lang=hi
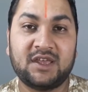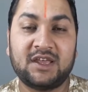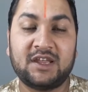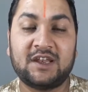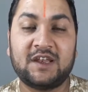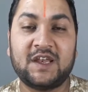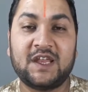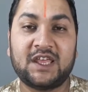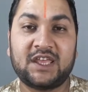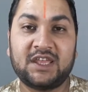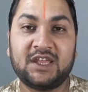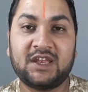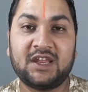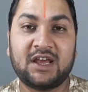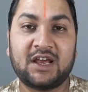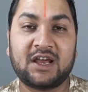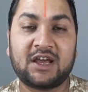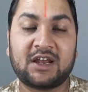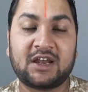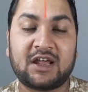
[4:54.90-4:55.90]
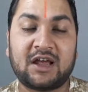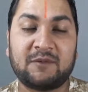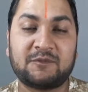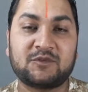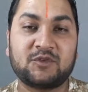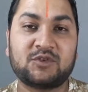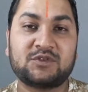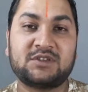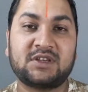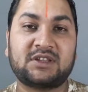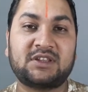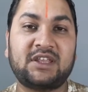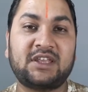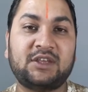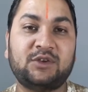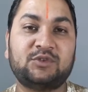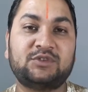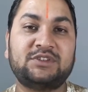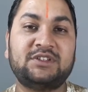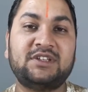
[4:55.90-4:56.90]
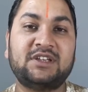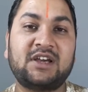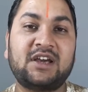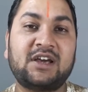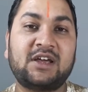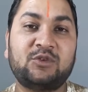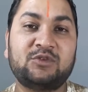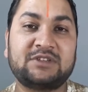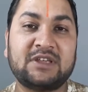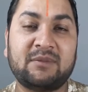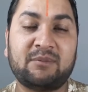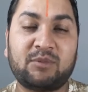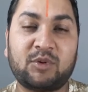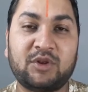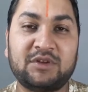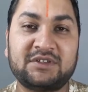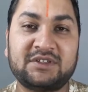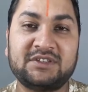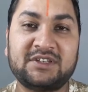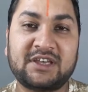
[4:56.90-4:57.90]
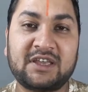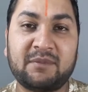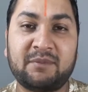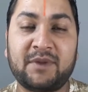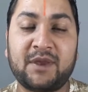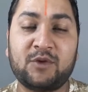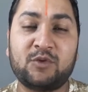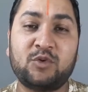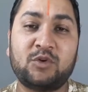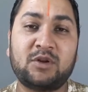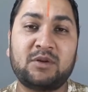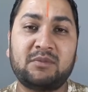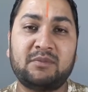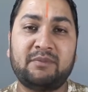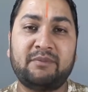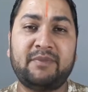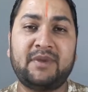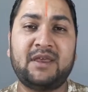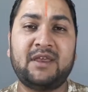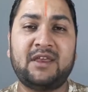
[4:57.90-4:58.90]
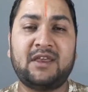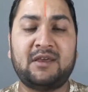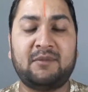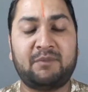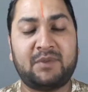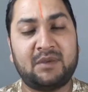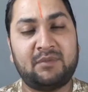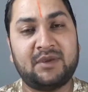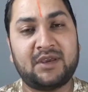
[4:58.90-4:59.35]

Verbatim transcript: लेकिन अगर आप सोच सकते हैं कि उसी जगह अगर उस एम्प्लॉयज़ की जगह मैं हूँ और मैं एम